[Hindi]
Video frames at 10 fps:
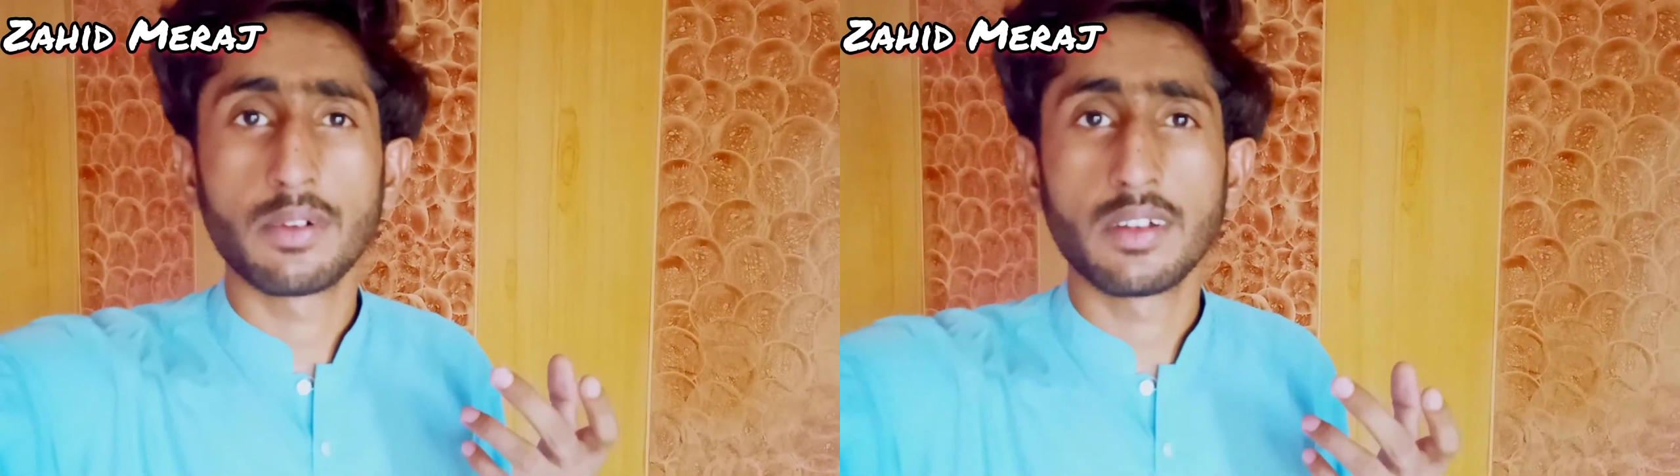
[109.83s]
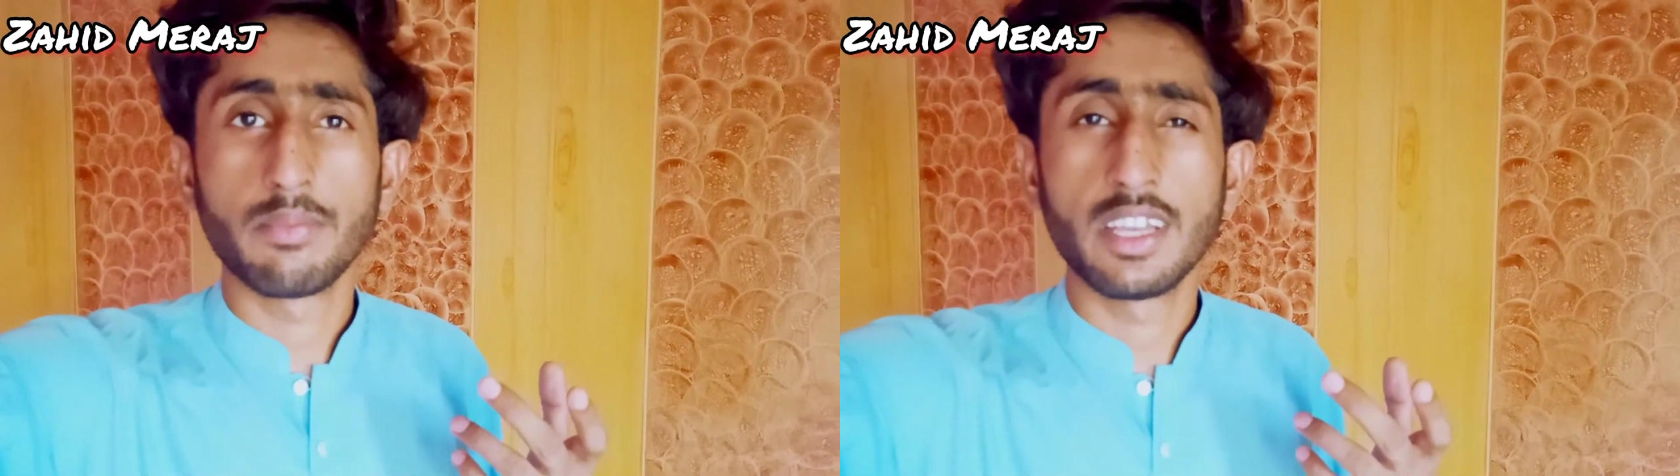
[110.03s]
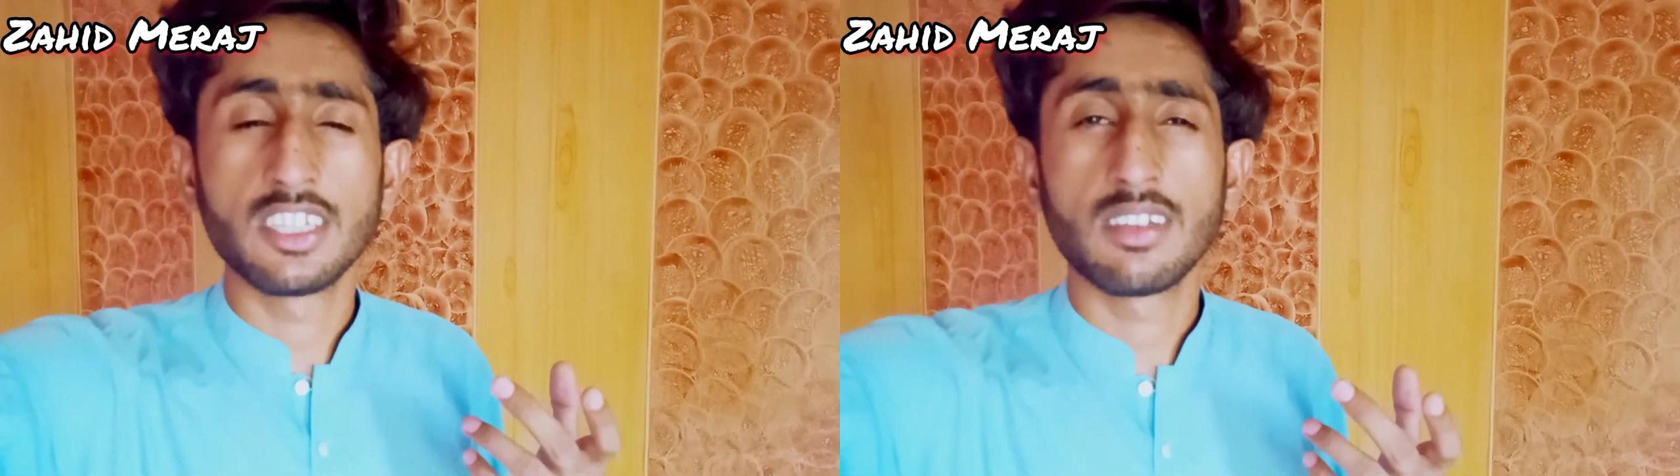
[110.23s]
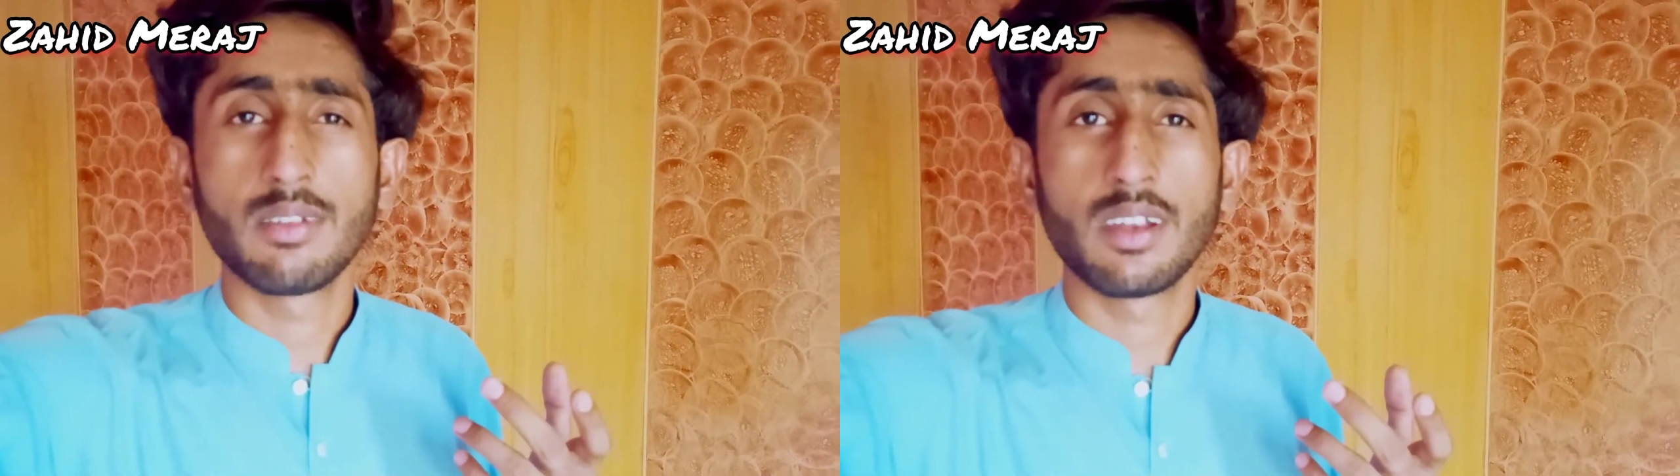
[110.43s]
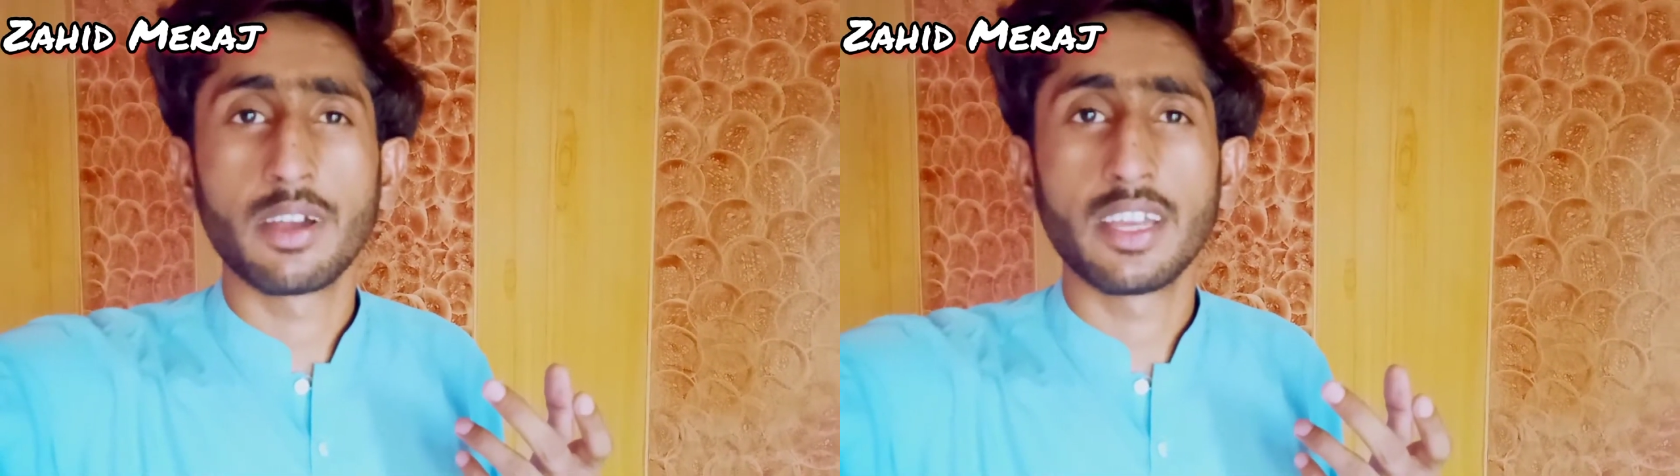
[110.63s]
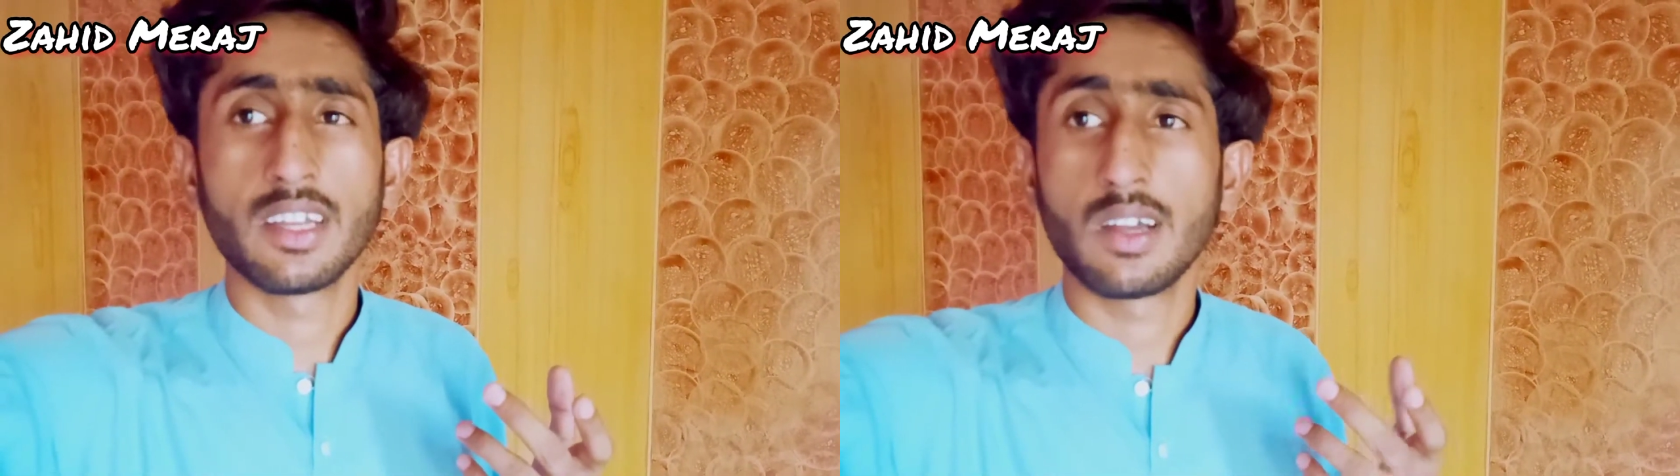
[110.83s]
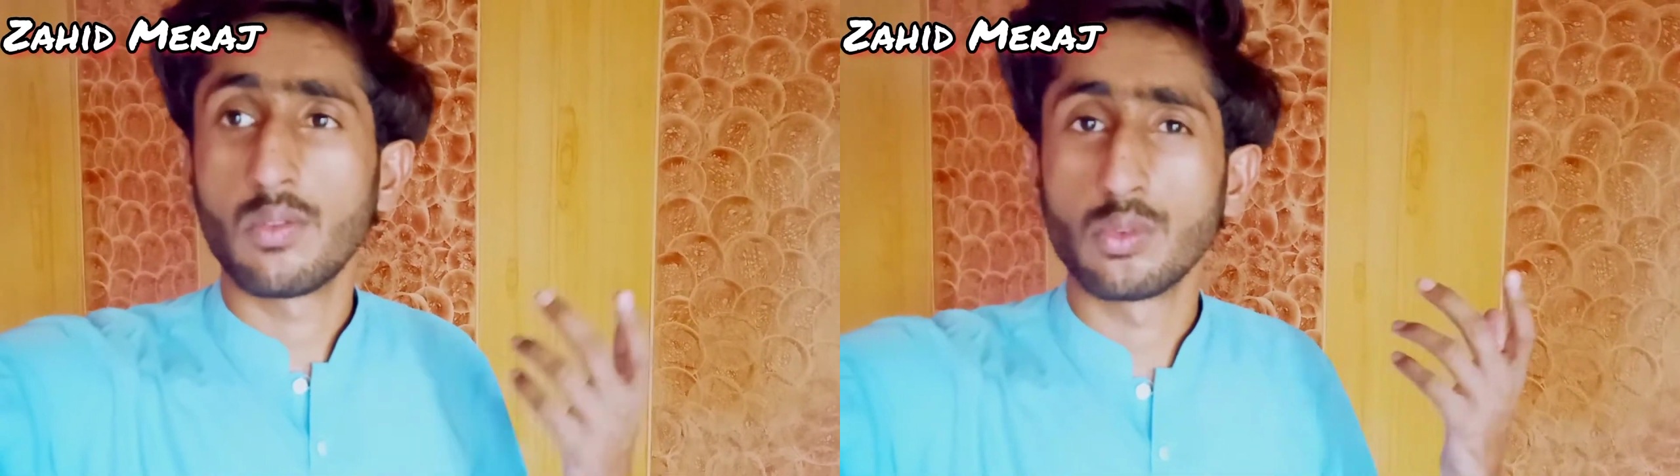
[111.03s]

पर मैच है मेरे भाई का